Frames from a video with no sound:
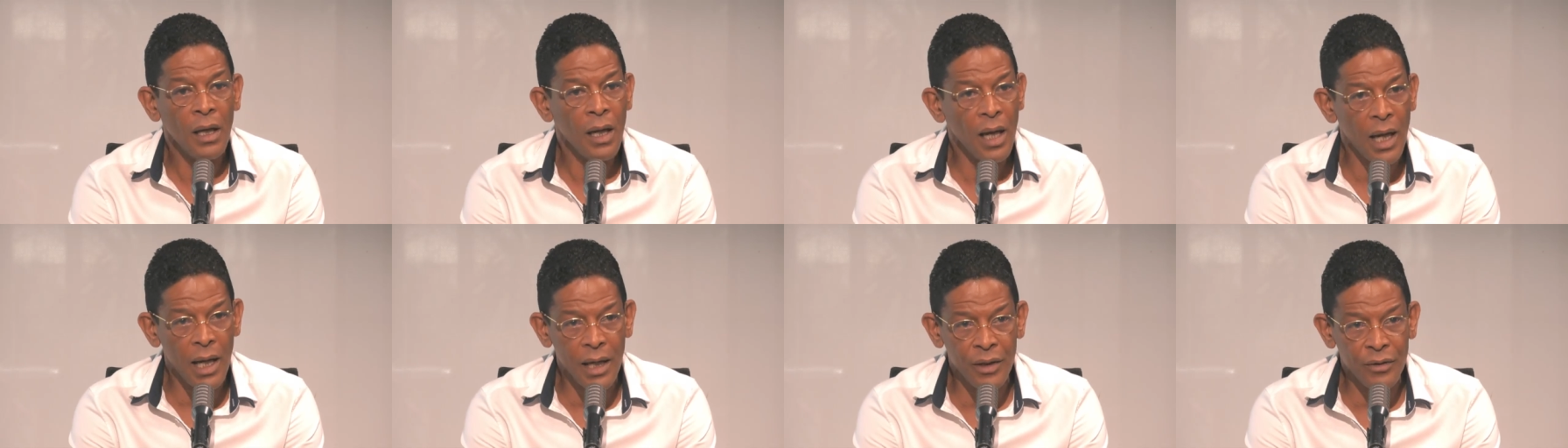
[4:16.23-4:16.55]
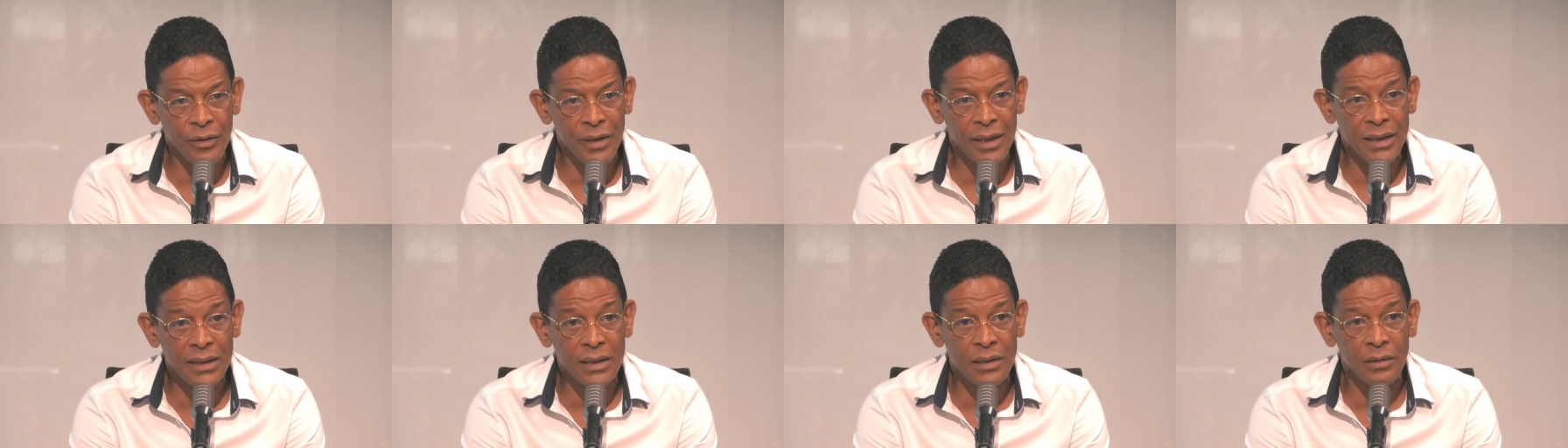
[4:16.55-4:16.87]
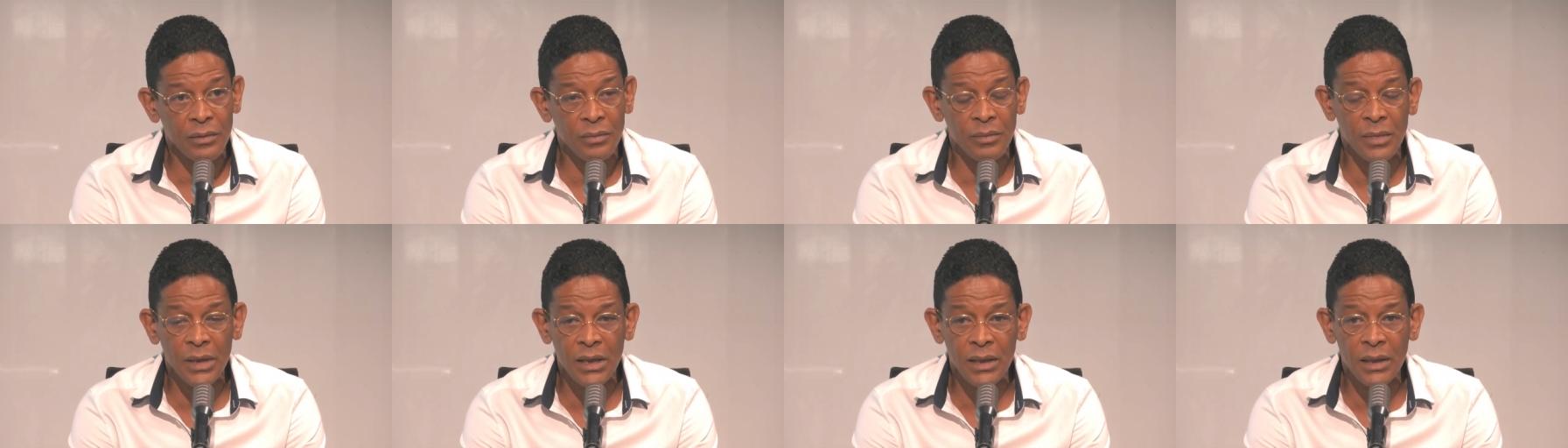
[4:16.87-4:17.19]
à une
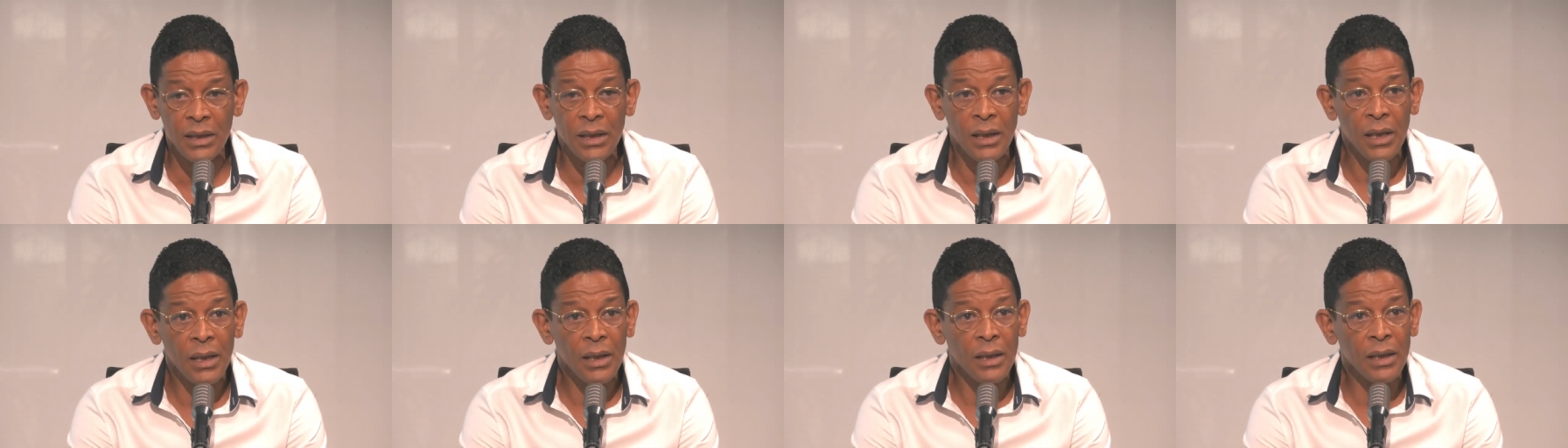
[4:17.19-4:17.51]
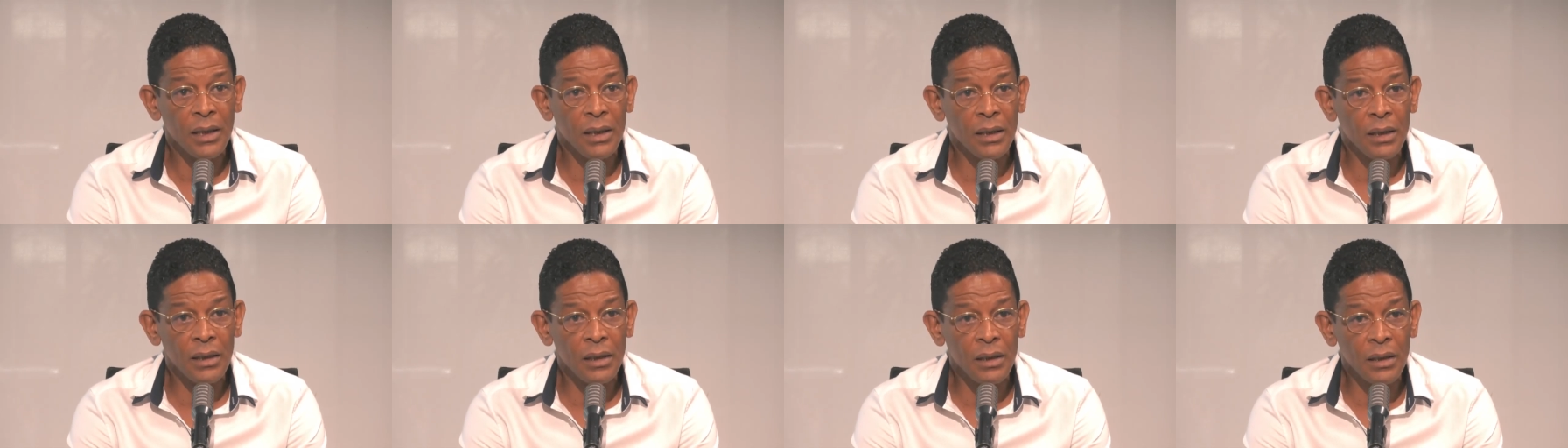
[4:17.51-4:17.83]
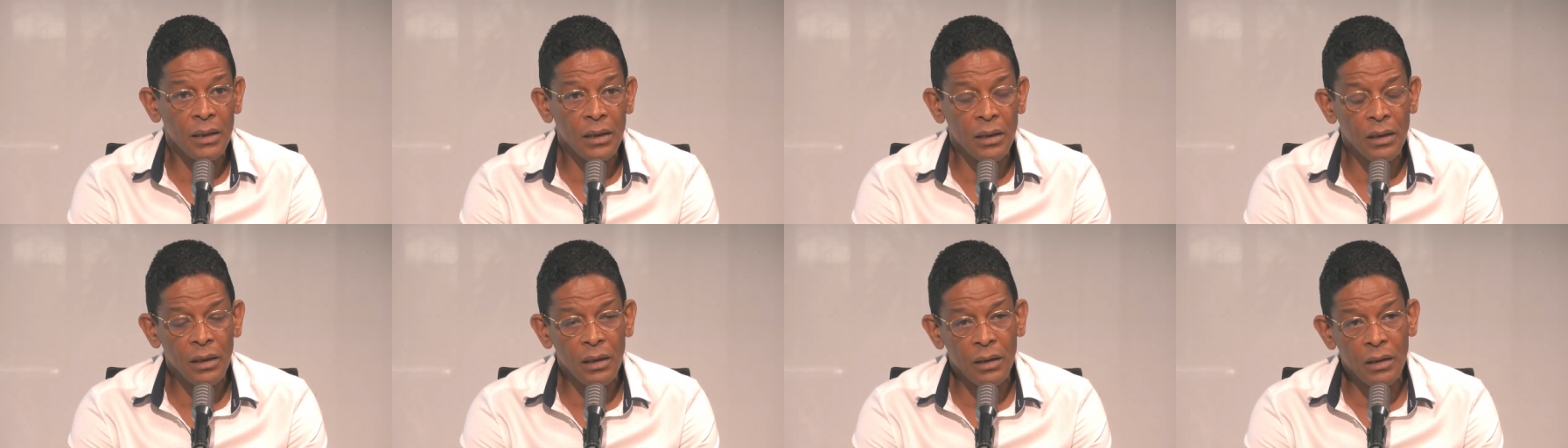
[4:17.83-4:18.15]
assemblée
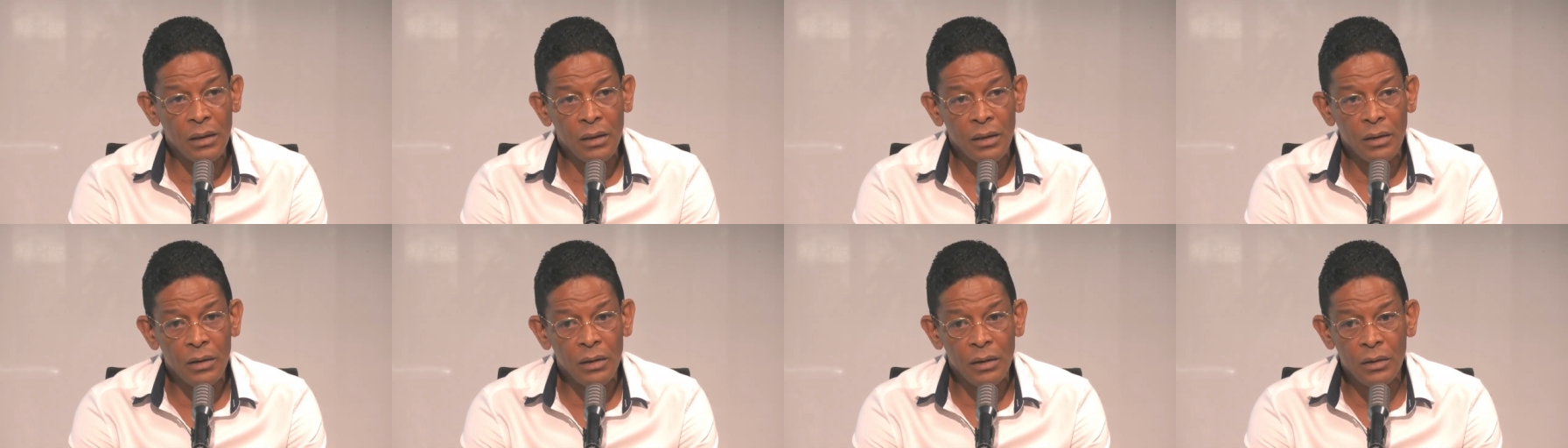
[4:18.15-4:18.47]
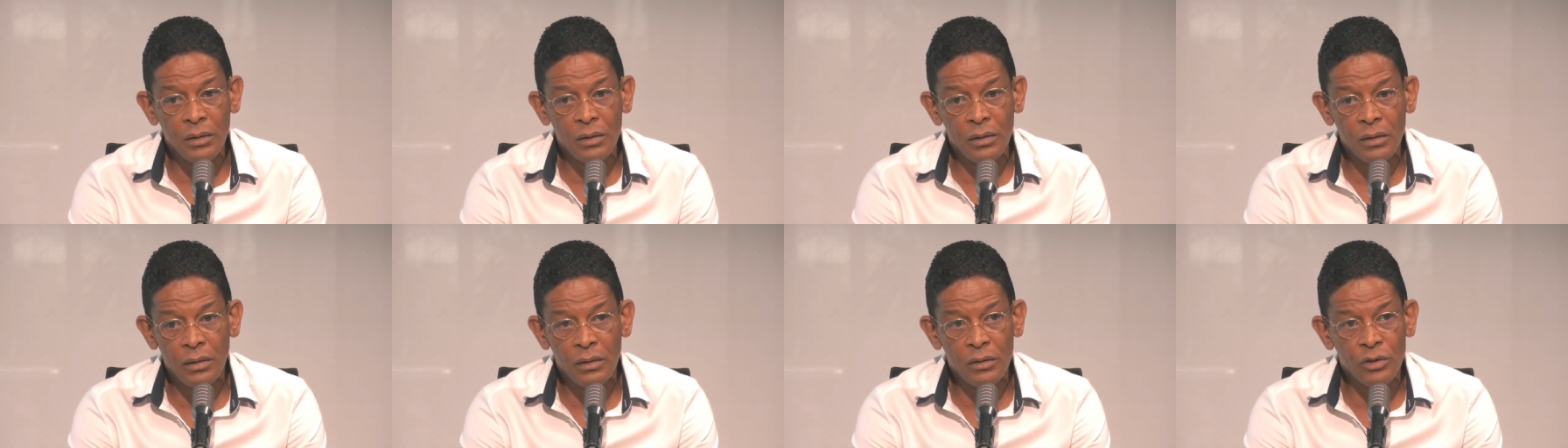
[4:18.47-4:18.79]
et euh,